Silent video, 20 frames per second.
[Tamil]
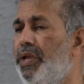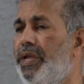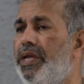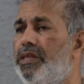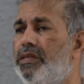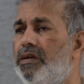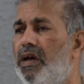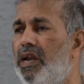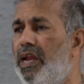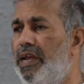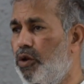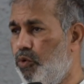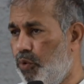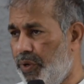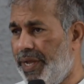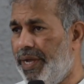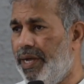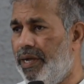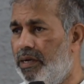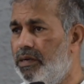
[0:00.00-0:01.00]
குறிக்குது
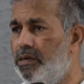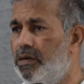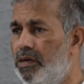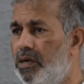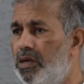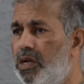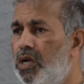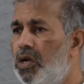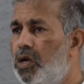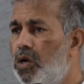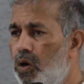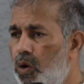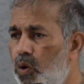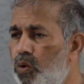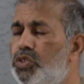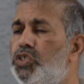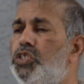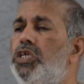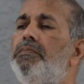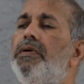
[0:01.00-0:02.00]
அலையிலுயா
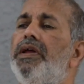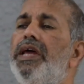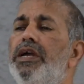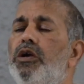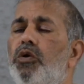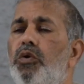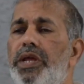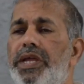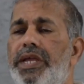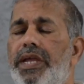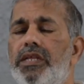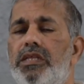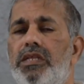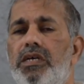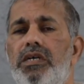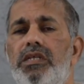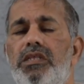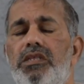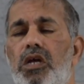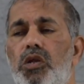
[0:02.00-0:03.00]
லூசிபரை
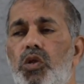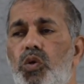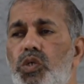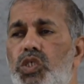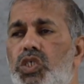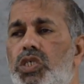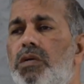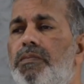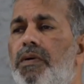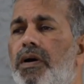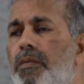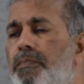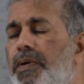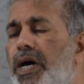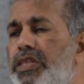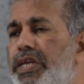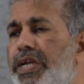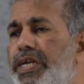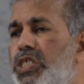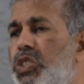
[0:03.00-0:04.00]
குறிக்குது இந்த லூசிபர்
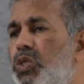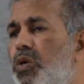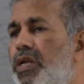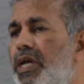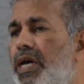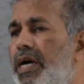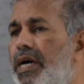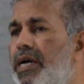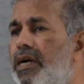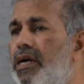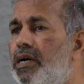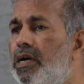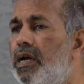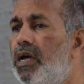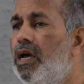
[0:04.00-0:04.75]
பார்த்தீங்கன்னு சொன்னால்